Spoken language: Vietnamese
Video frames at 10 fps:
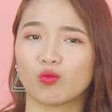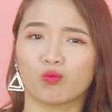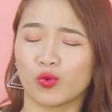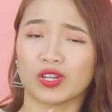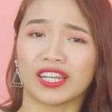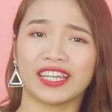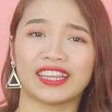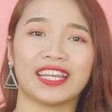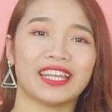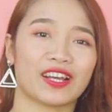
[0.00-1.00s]
cục mụn li
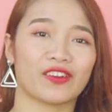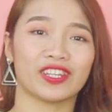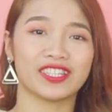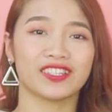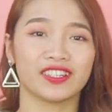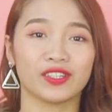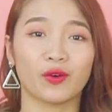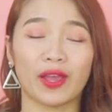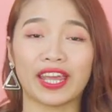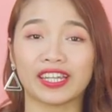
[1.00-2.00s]
ti để còn đi chơi
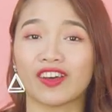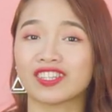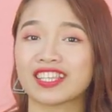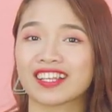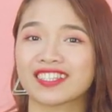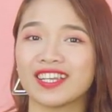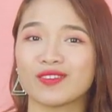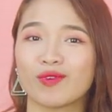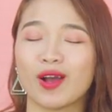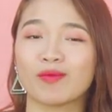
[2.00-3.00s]
Noel đón Giáng
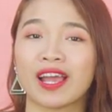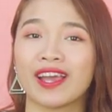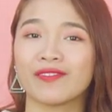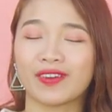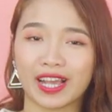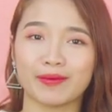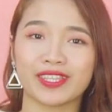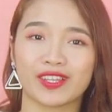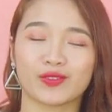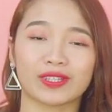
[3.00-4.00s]
sinh đúng không? Và ngay
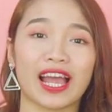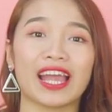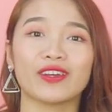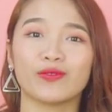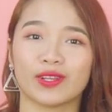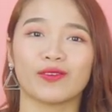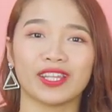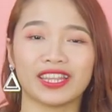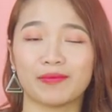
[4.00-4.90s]
bây giờ chúng ta hãy cùng nhau đi